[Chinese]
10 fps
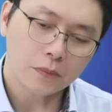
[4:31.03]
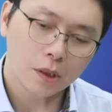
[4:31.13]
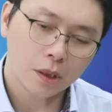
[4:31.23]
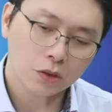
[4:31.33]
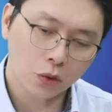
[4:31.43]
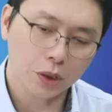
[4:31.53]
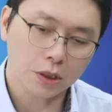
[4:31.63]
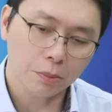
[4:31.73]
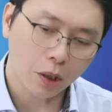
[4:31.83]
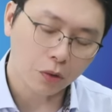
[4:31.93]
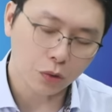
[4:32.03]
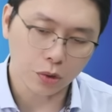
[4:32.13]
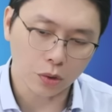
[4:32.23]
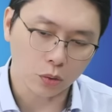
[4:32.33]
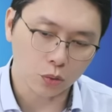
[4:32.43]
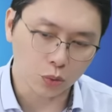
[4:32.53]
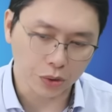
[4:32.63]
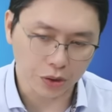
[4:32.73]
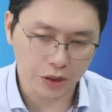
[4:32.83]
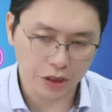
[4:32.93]
重点是毛利率有五
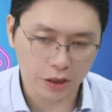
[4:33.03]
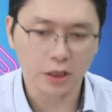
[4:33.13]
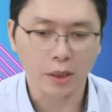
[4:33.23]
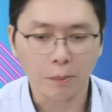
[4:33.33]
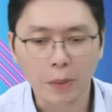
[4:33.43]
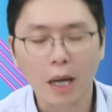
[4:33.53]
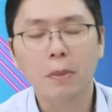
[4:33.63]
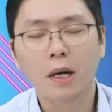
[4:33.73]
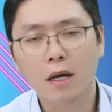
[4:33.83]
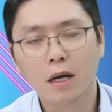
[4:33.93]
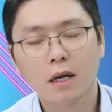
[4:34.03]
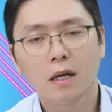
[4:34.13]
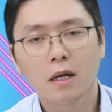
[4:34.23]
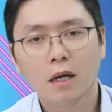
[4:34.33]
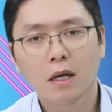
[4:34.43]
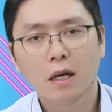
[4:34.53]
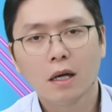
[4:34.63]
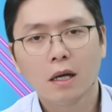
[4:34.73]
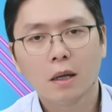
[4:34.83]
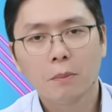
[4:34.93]
十七点八帕，嗯哼，
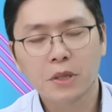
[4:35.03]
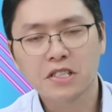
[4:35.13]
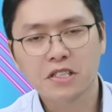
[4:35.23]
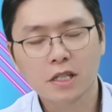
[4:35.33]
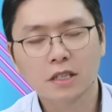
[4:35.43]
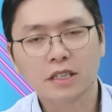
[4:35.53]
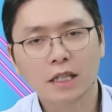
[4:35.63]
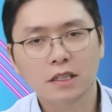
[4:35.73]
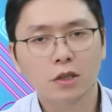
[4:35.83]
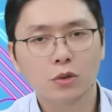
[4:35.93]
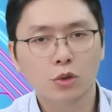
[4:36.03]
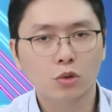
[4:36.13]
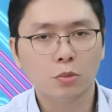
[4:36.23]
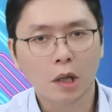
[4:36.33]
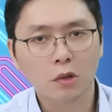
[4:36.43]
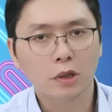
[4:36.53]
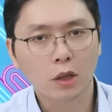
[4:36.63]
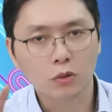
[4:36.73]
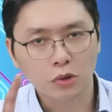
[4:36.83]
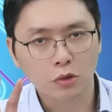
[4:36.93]
比之前财测预估毛利率
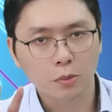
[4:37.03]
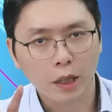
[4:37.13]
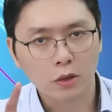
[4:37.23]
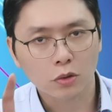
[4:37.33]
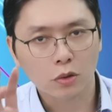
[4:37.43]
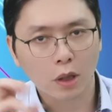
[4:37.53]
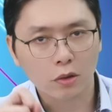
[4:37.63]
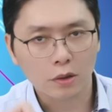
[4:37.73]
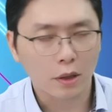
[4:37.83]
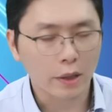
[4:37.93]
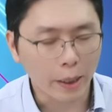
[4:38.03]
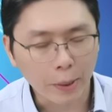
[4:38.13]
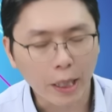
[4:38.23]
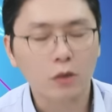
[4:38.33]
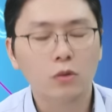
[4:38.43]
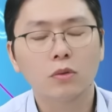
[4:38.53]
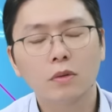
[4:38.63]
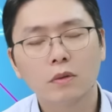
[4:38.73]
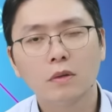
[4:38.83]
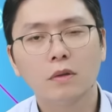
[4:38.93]
五十五帕又高两帕多，
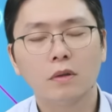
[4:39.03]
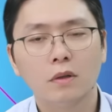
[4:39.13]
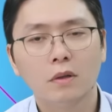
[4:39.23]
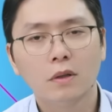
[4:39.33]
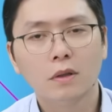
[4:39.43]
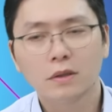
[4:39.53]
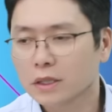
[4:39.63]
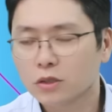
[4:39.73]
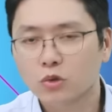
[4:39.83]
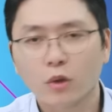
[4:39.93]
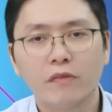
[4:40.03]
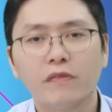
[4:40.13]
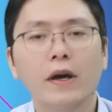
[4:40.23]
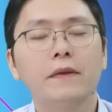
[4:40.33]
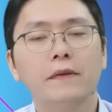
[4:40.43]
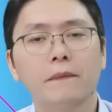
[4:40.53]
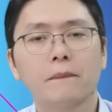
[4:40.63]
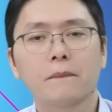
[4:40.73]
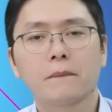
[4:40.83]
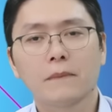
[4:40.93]
嗯，算是赚翻了。
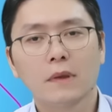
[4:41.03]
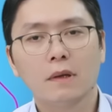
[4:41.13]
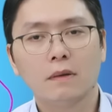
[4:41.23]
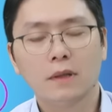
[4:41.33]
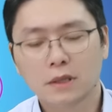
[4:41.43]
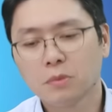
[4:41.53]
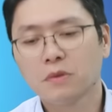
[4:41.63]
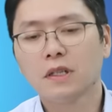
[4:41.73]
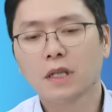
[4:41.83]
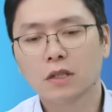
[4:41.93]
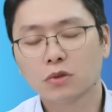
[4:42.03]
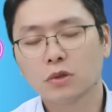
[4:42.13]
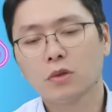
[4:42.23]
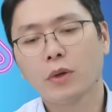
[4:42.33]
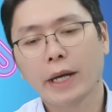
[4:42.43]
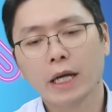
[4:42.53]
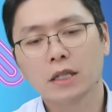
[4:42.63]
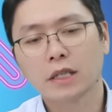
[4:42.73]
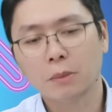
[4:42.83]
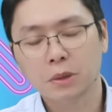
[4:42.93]
好，那这部分当然就是因为 AI 的
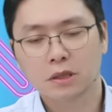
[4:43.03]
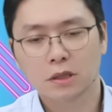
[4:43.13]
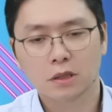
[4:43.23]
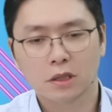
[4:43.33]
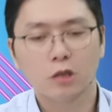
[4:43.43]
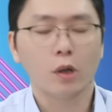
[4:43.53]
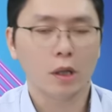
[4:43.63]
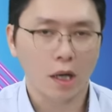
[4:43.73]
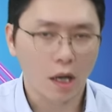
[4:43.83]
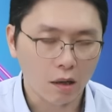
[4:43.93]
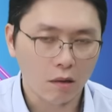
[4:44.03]
产品其实利润很好，